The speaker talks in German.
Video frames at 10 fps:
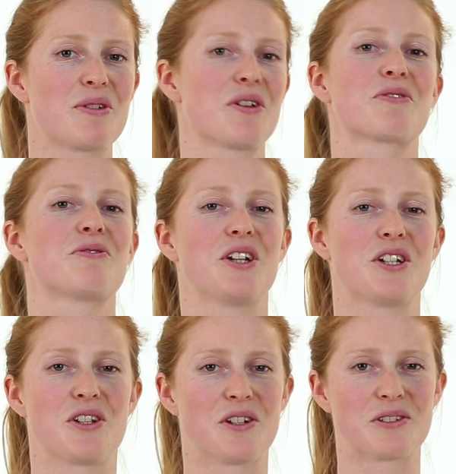Bedeutung für
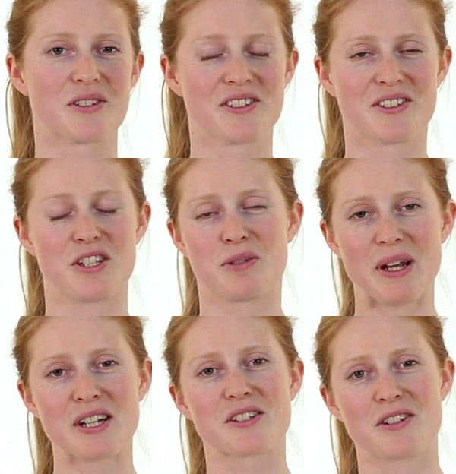NGOs. Der
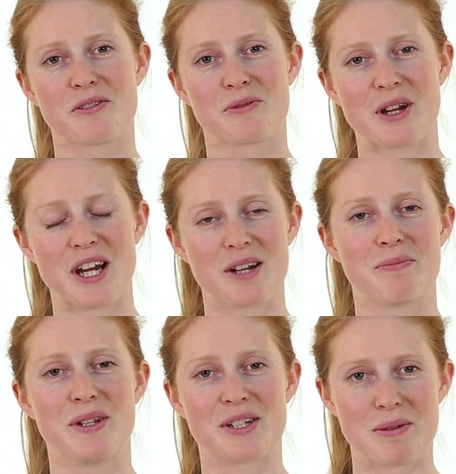
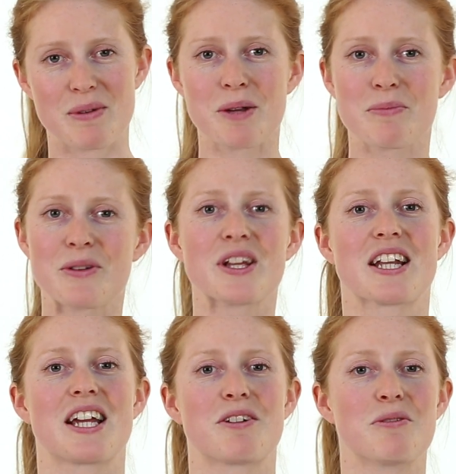Spendensoftwareanbieter Blackboard hat
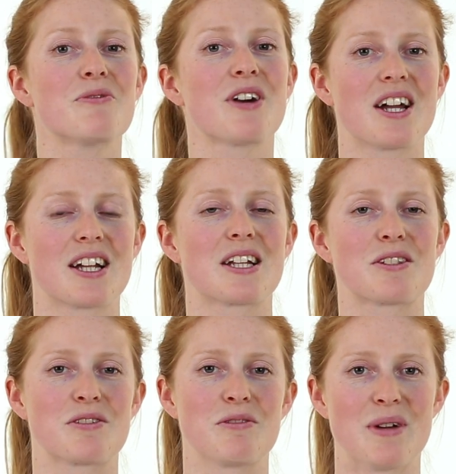eine Umfrage
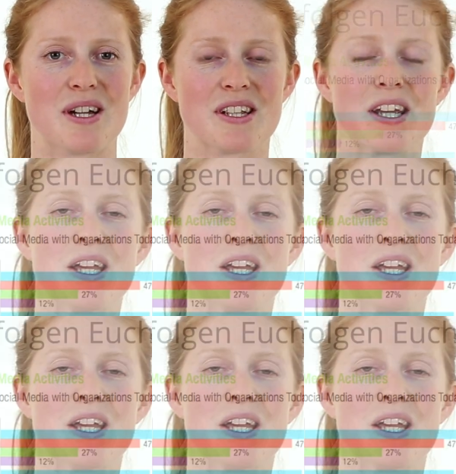dazu gemacht,